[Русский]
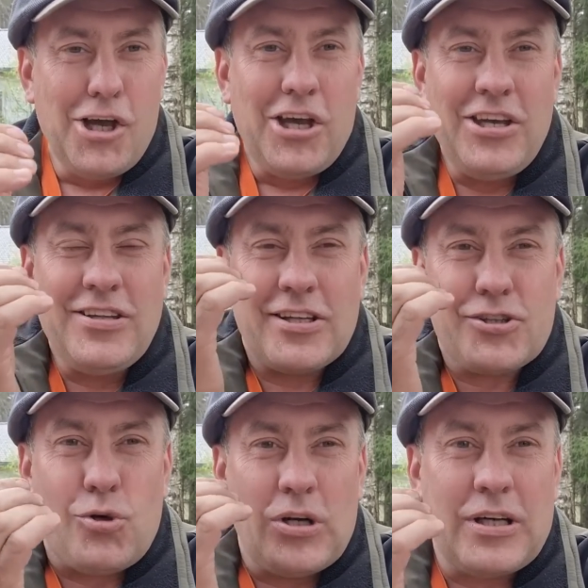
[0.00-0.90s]
И
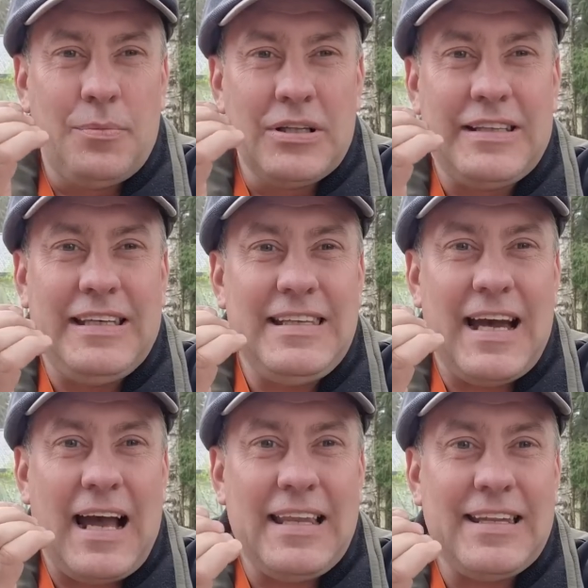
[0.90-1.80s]
насколько был
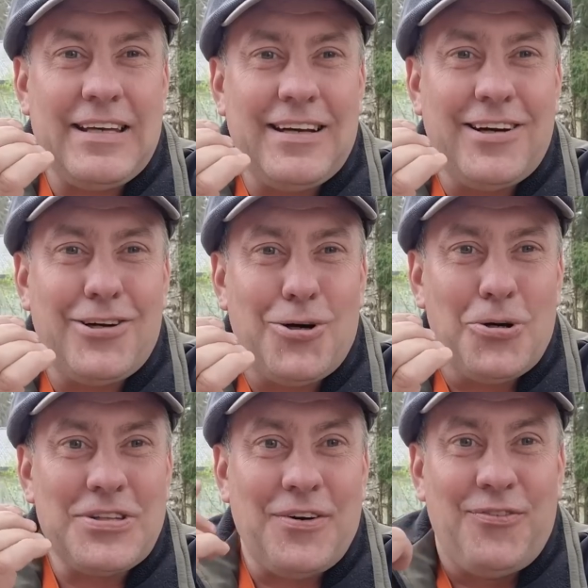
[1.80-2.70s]
гениальный
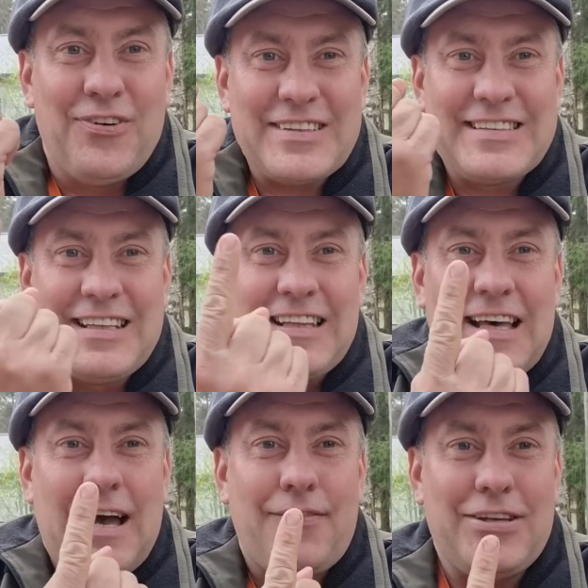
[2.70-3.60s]
ход
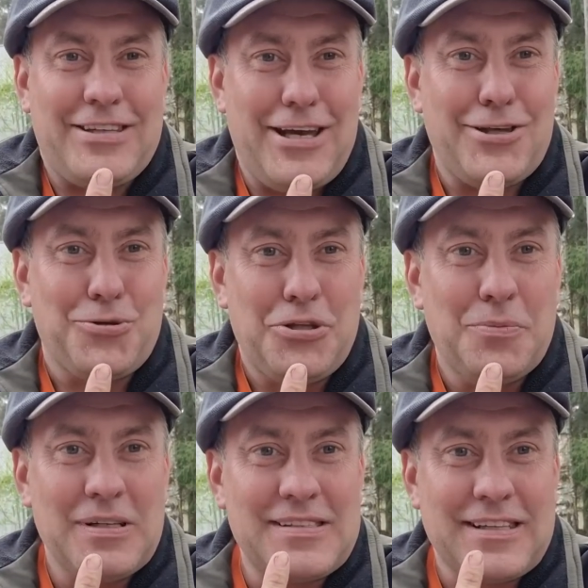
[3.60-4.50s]
возглавить эту
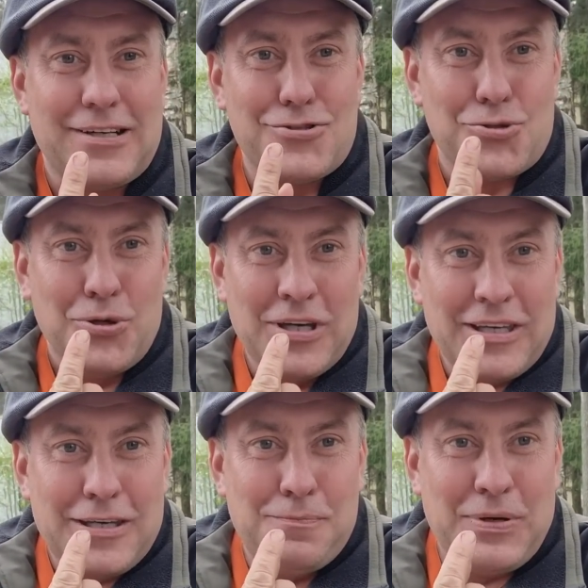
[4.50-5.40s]
демонстрацию
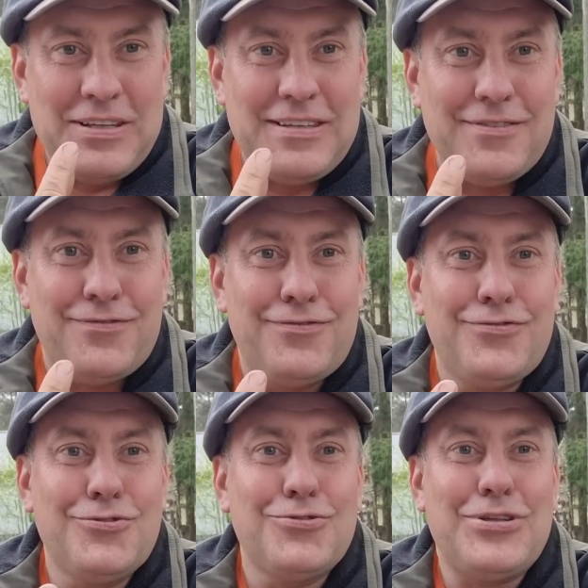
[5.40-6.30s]
и прийти
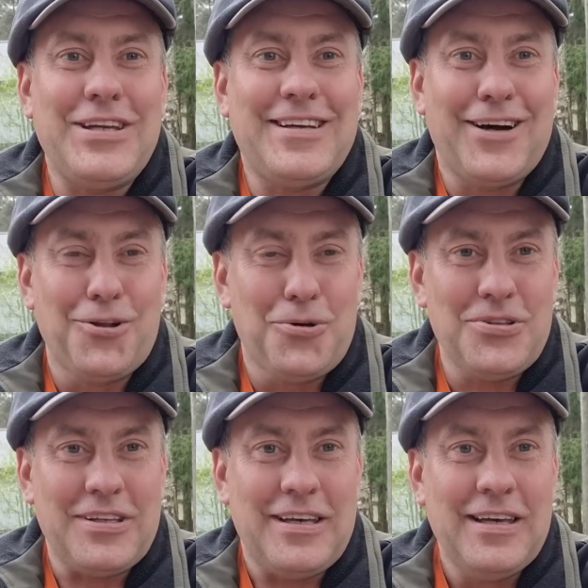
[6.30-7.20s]
внутри
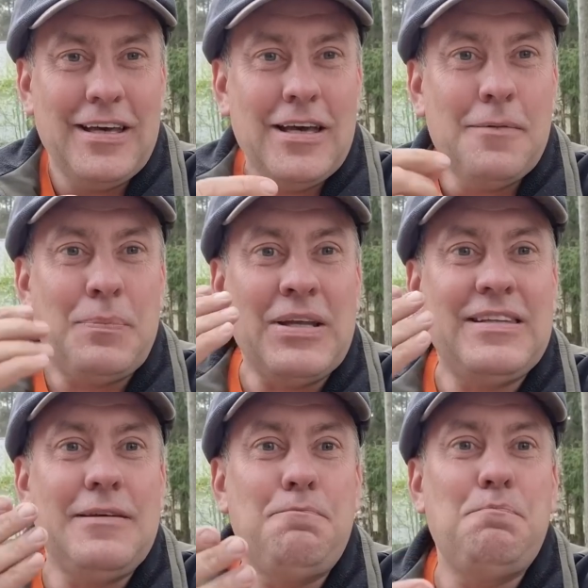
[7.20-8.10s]
колонны,
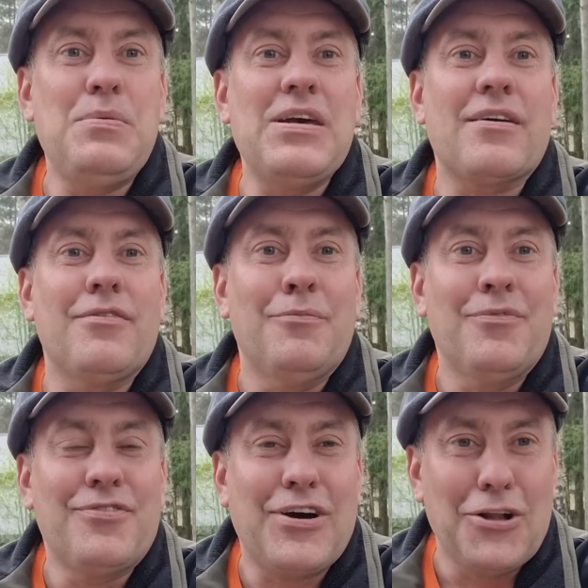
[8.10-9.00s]
прийти первым
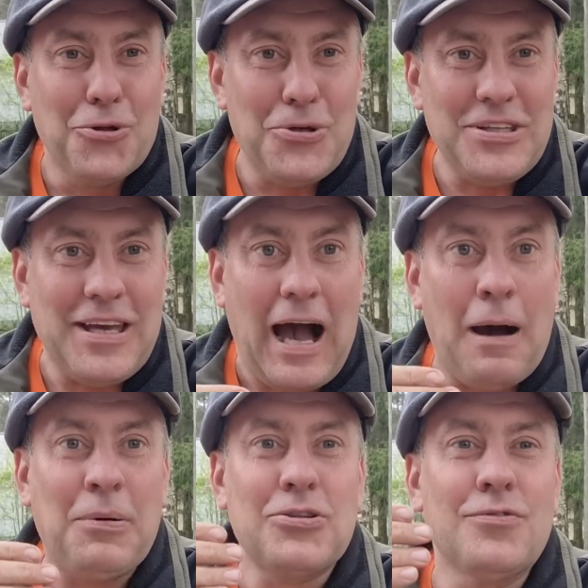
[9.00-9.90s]
в колонне, а
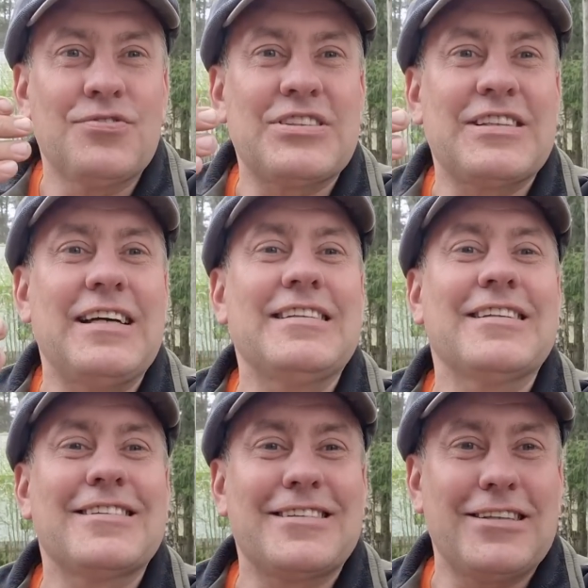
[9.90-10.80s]
потом встать на
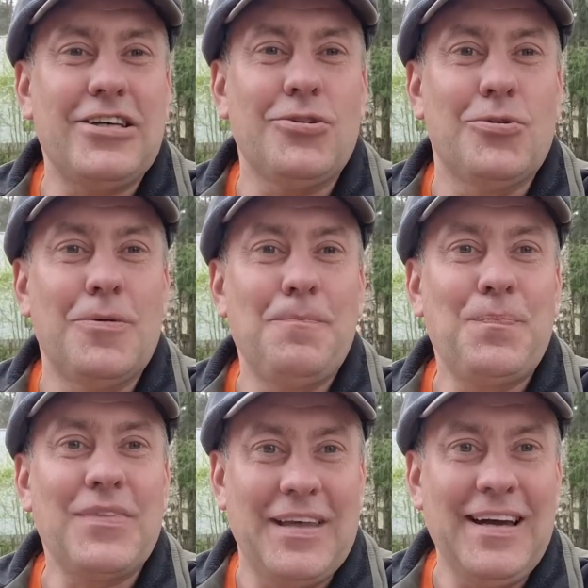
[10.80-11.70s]
сцену,
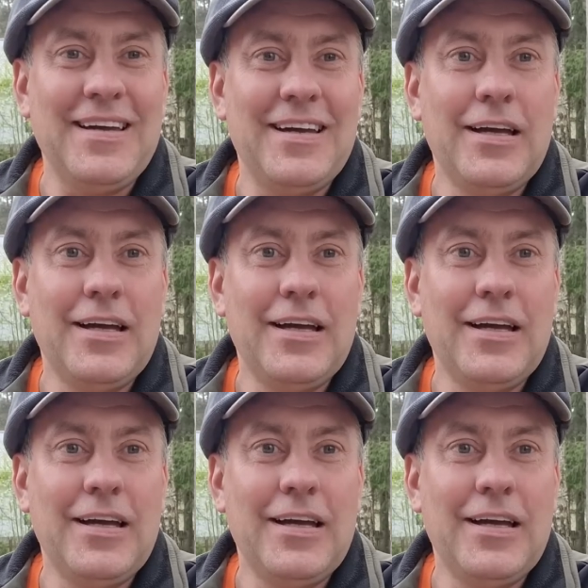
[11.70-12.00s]
да,